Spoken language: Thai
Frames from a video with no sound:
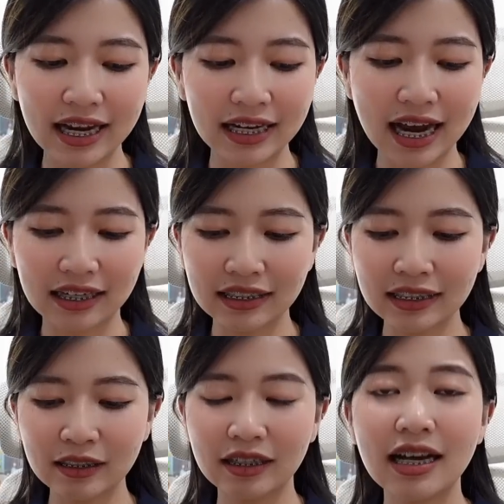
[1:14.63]
อีกอย่างก็
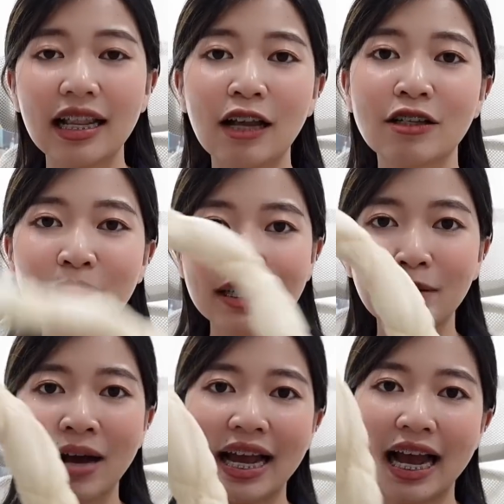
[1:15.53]
คือเราจะไม่
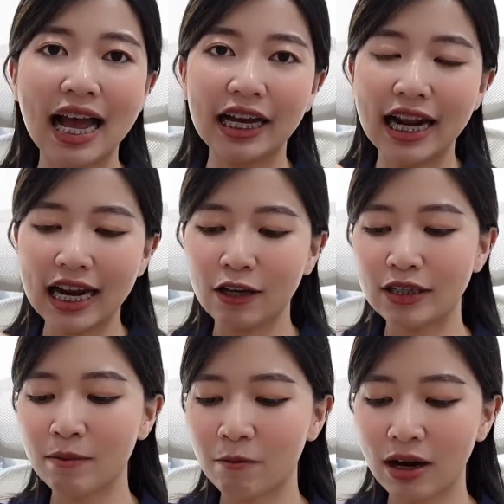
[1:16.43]
สะพายข้างก็ได้ เรา
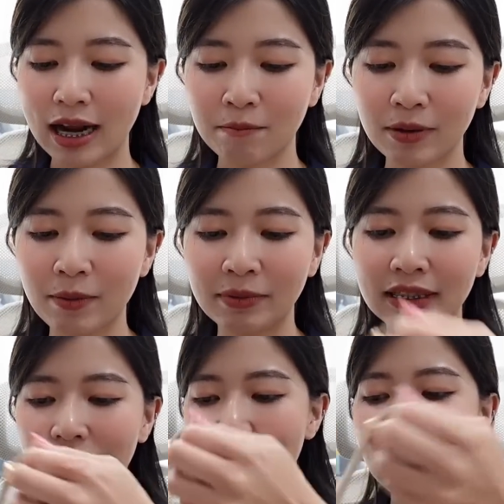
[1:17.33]
จะแบบว่าทำเป็นแบบ
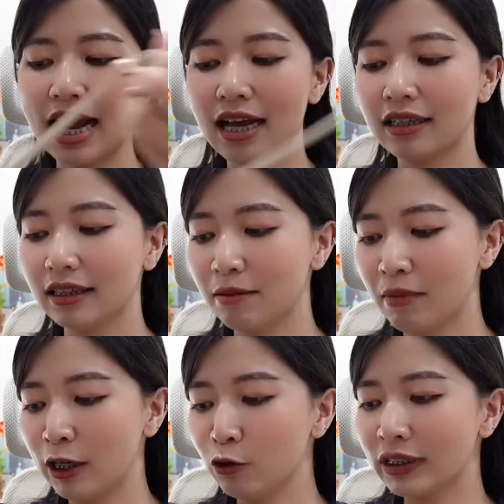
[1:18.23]
ถือก็ได้นะ
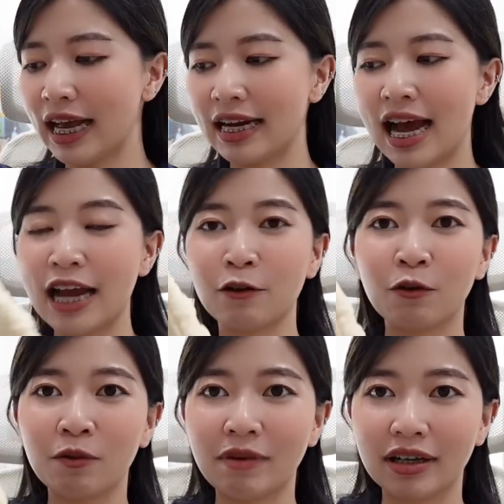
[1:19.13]
มันลู่สายได้ ทุก
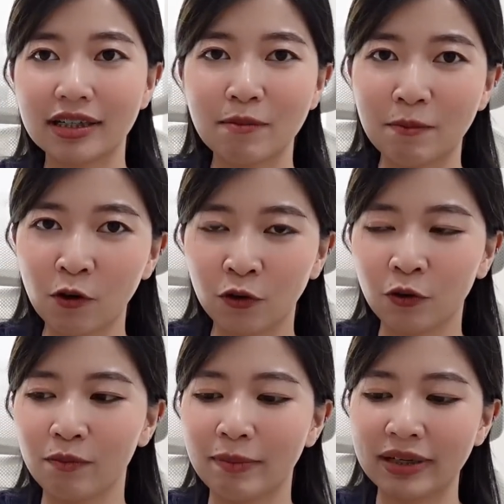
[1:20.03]
คน มันก็จะแบบ
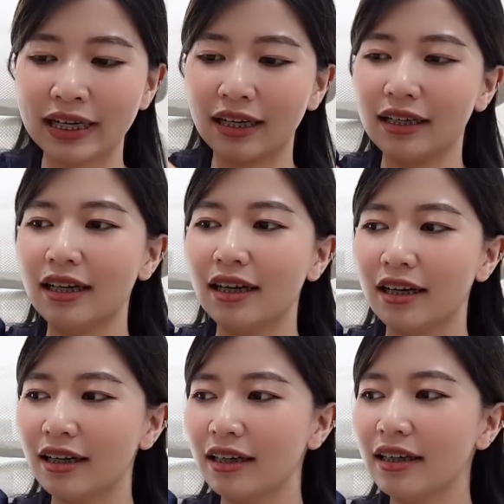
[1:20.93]
หดๆแบบนี้
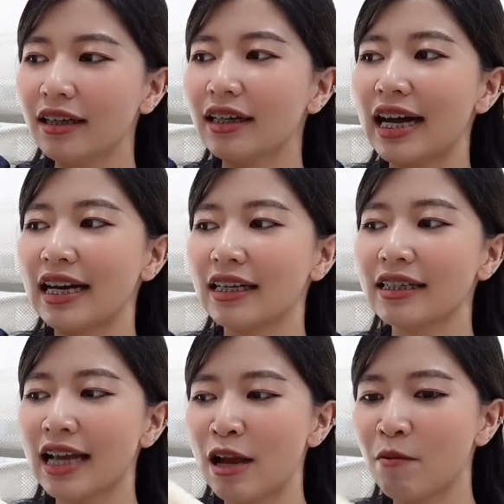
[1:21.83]
เออ อันนี้คื
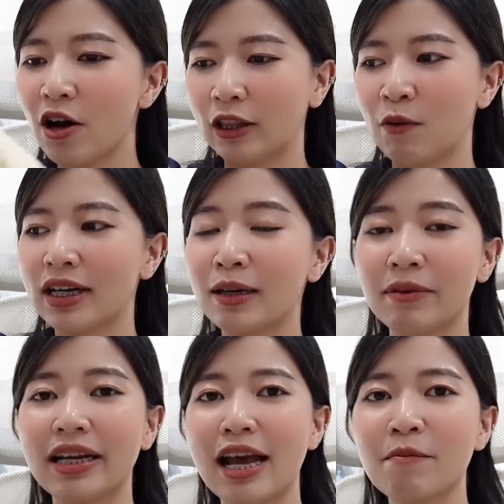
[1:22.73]
อใช้บ่อย แต่ว่าเทอม
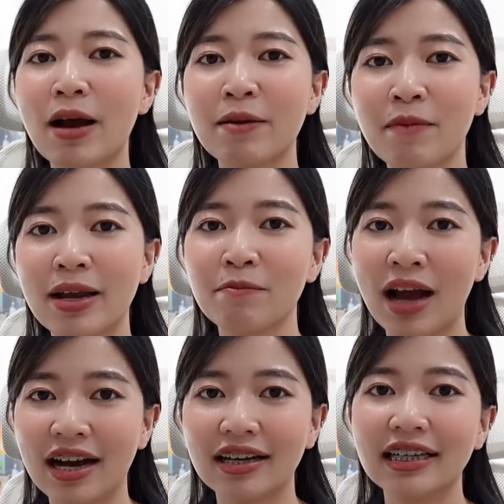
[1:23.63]
นี้ได้ใบใหม่
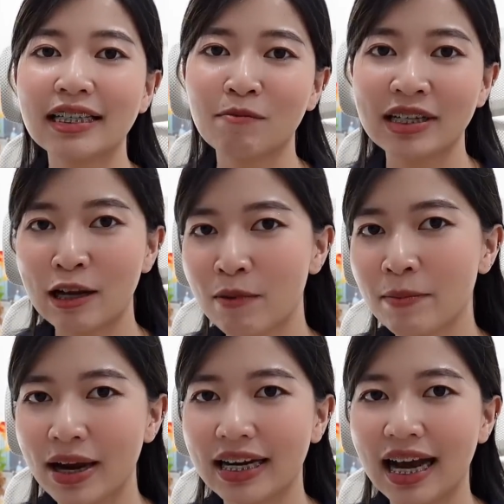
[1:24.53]
มา ก็เลยจะมาใช้ใบ
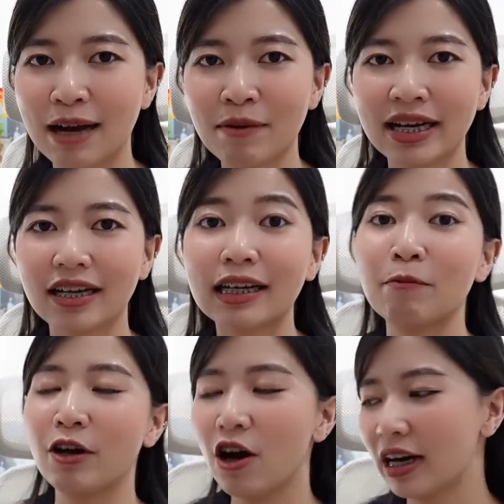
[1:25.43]
ใหม่นะคะ ใบนี้ก็เก็
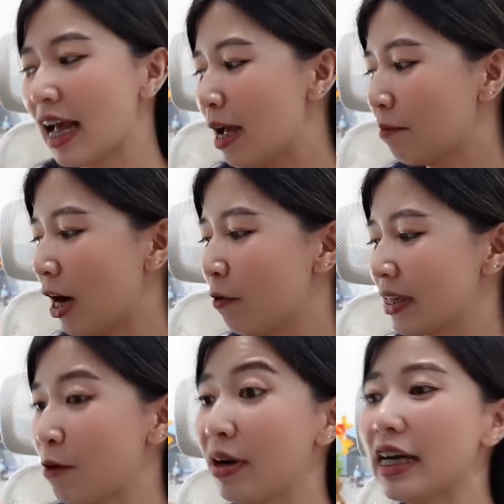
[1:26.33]
บไว้ก่อน เผื่อเอาไป
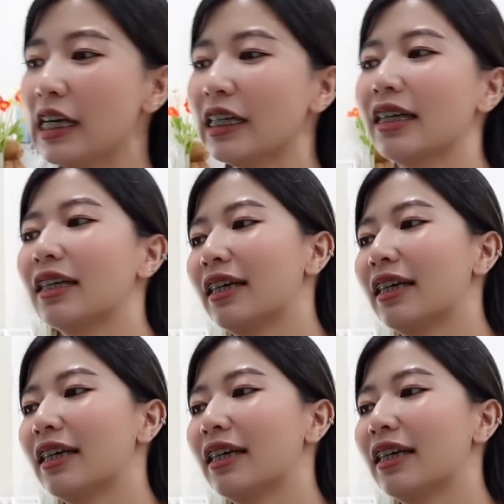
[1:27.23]
ใช้วันอื่น